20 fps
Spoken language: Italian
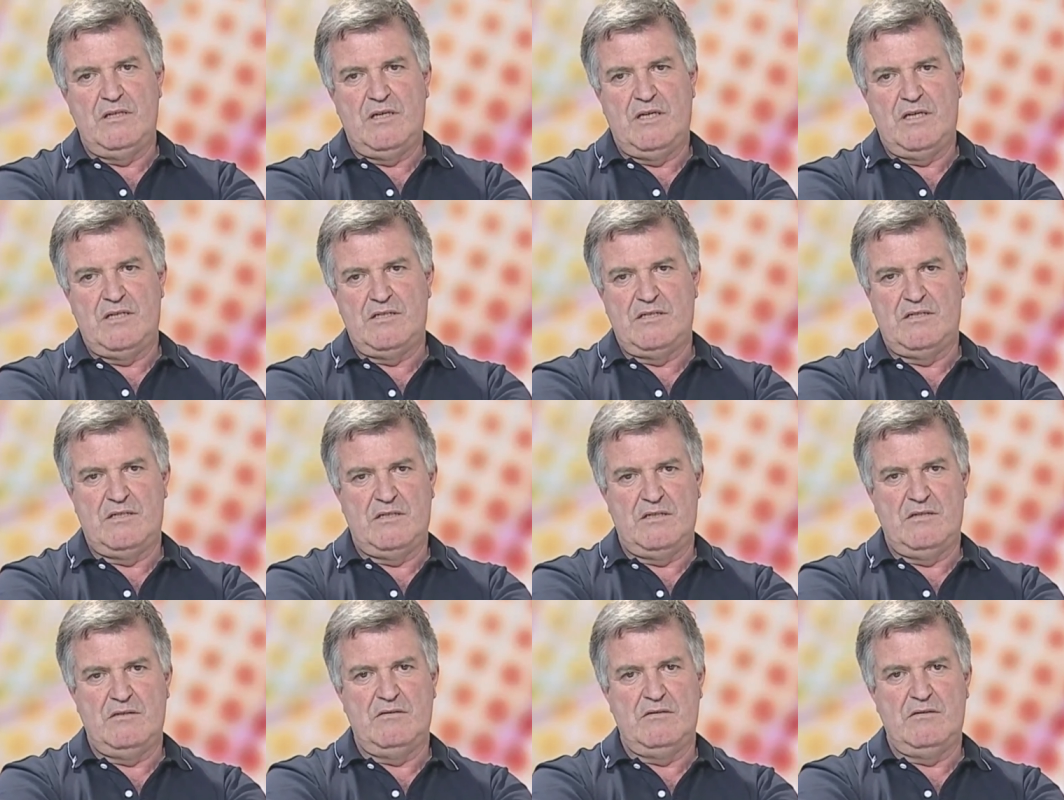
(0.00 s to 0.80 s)

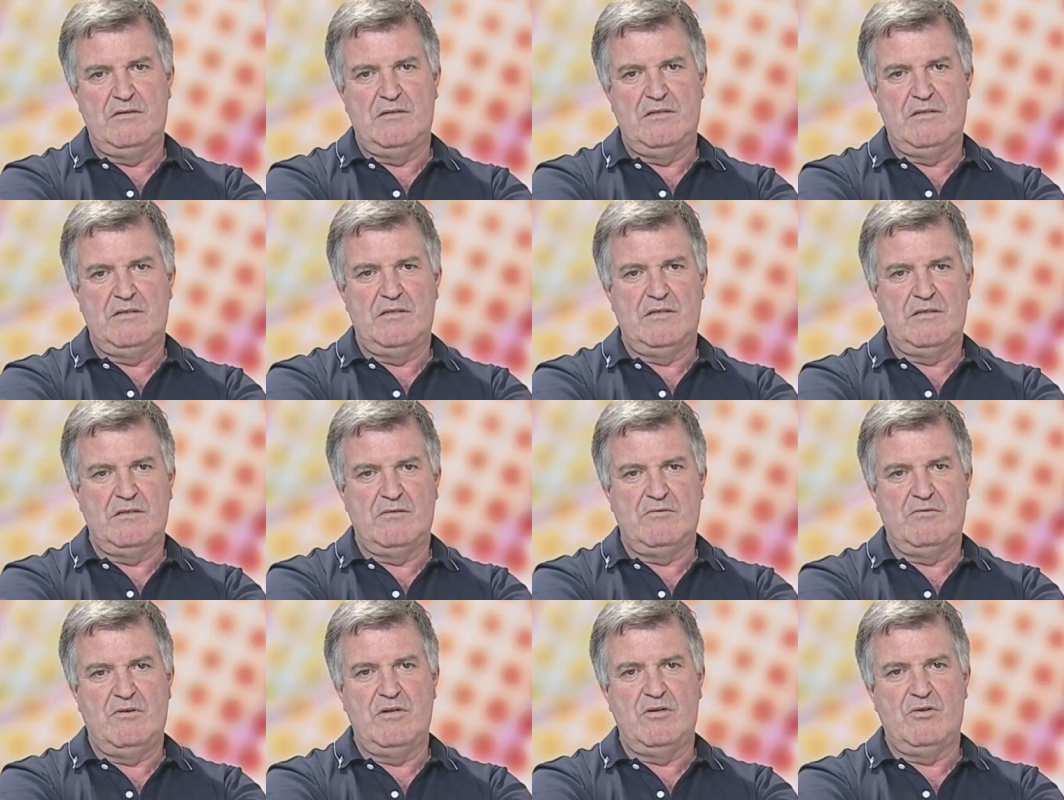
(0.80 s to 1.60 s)
essere eh,
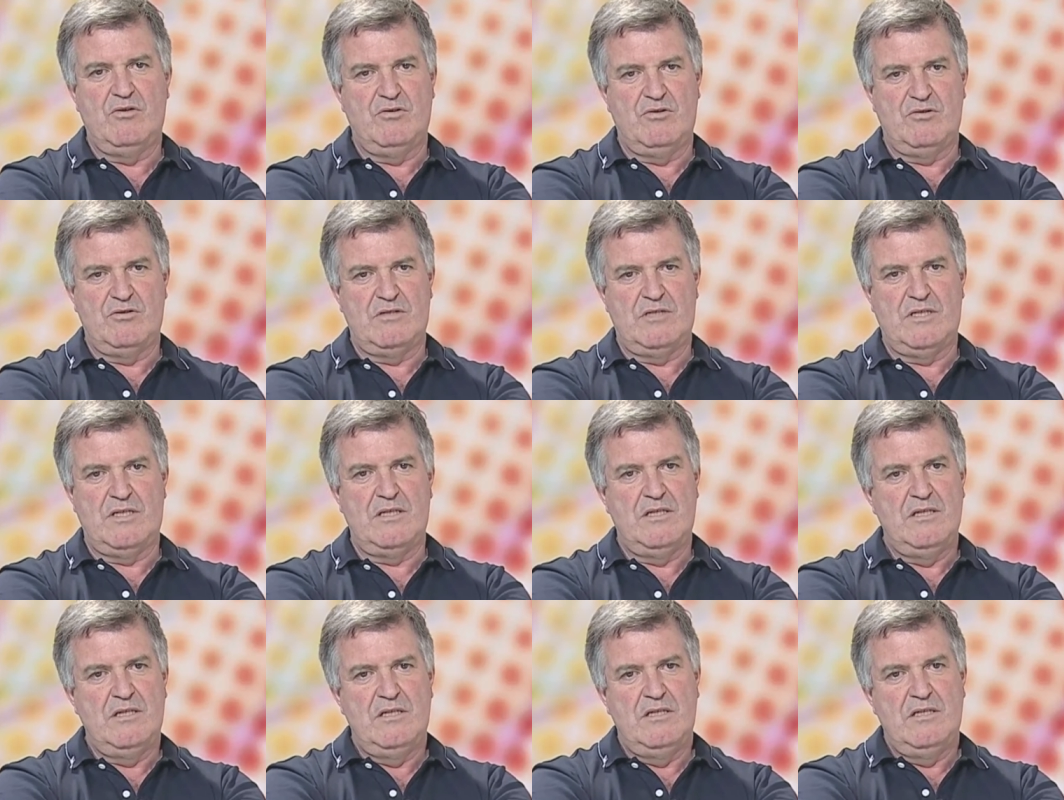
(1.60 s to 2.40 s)
qualcosa